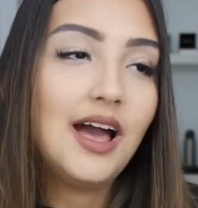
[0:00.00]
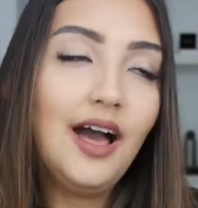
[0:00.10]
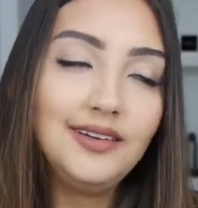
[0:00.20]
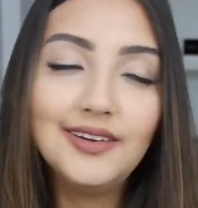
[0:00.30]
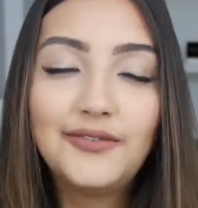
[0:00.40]

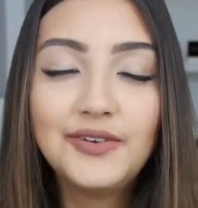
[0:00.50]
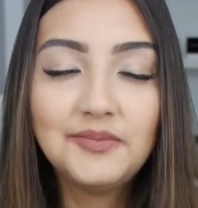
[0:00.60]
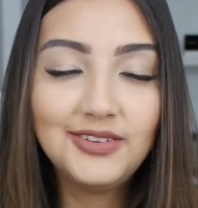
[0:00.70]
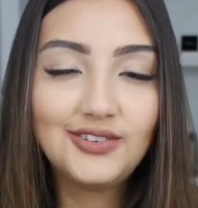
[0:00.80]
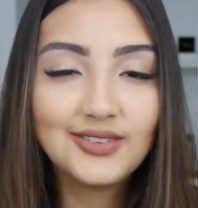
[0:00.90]
Aí eu fui
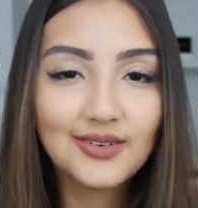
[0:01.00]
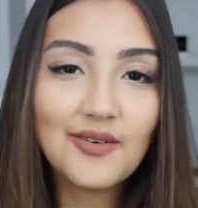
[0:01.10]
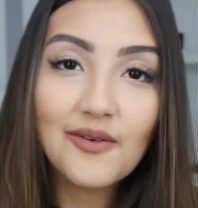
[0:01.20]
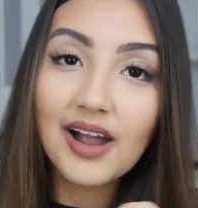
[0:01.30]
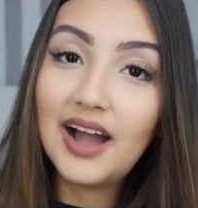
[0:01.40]
medindo
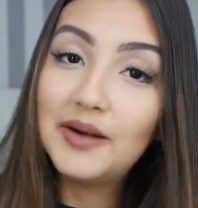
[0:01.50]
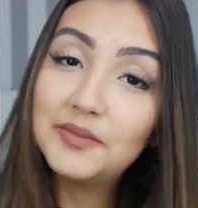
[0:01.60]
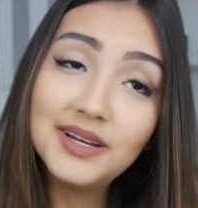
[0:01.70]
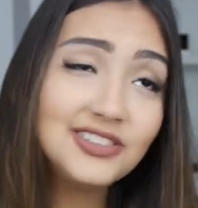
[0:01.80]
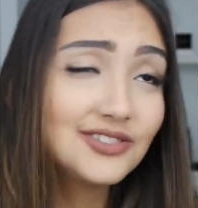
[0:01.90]
com o
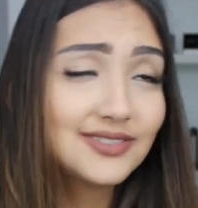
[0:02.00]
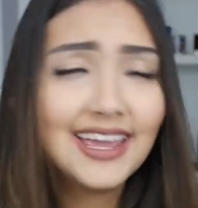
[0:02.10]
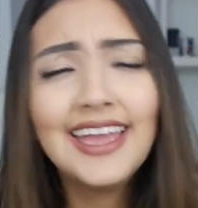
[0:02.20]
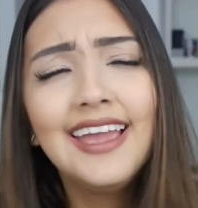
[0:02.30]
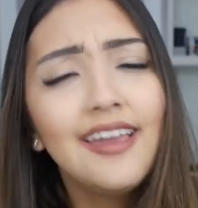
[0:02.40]
cabo, mas
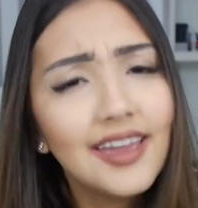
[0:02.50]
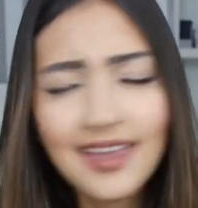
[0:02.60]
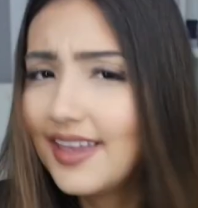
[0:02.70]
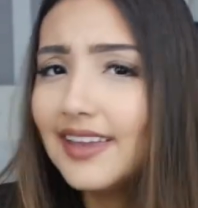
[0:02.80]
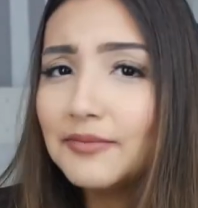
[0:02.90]
errei,
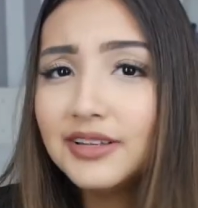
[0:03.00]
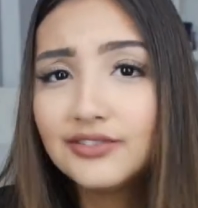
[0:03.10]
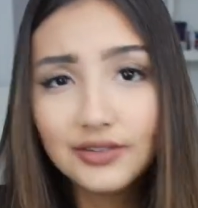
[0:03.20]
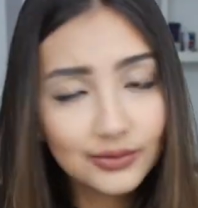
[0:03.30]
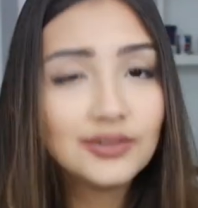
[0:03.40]
errei,
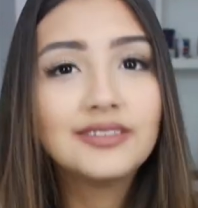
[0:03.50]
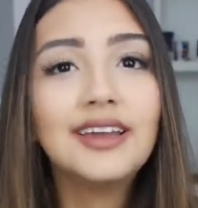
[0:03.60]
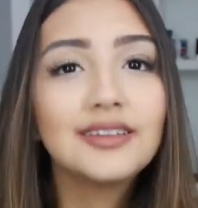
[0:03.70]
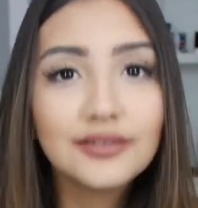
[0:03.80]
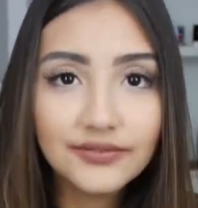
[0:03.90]
mas deu tudo
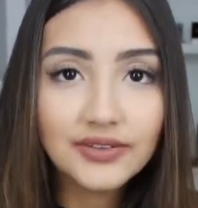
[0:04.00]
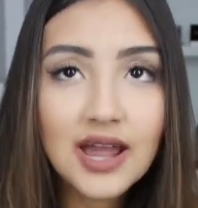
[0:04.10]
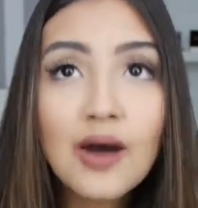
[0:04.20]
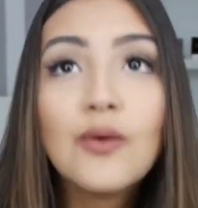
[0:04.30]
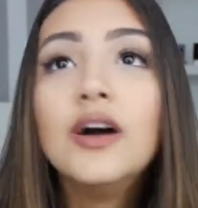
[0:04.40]
certo no
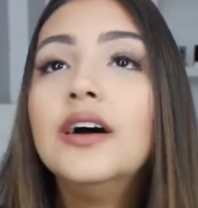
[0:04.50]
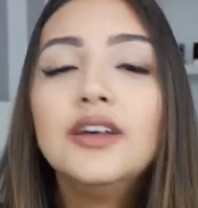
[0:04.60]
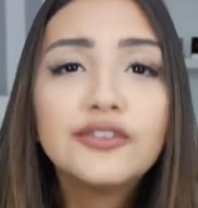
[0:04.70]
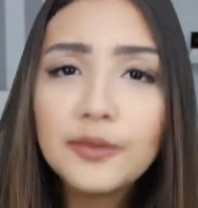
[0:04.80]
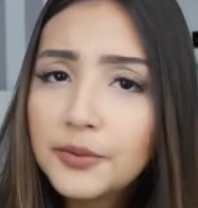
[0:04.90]
final.
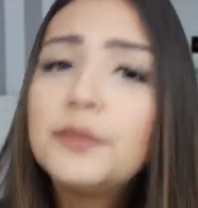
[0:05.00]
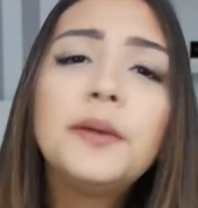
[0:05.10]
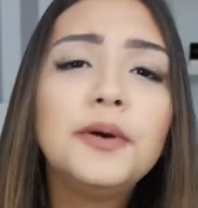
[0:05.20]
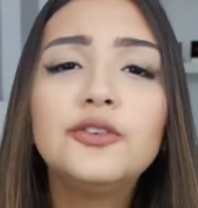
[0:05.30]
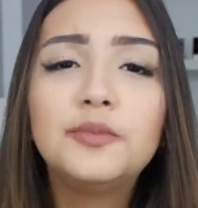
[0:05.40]
Sobrou
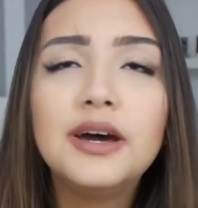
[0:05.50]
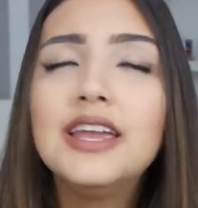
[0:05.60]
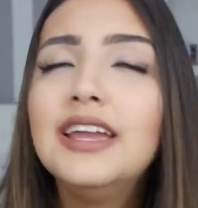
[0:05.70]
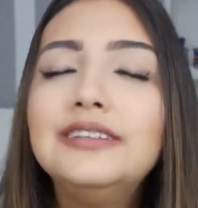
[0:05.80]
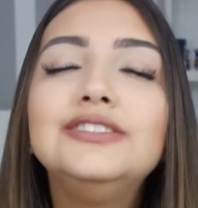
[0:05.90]
papel de
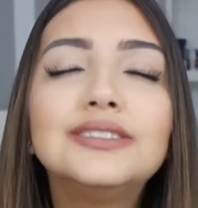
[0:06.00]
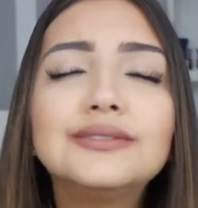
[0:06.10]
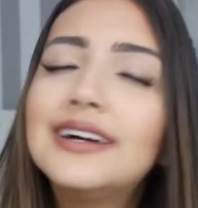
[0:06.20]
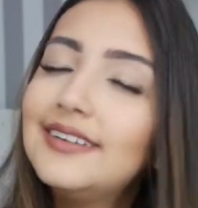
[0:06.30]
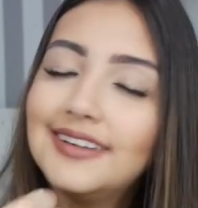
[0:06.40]
parede,
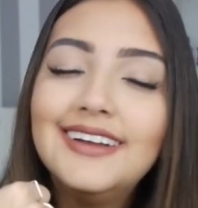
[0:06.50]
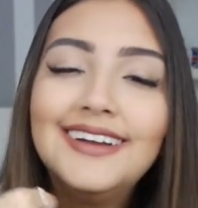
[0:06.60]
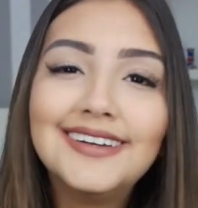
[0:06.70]
então tá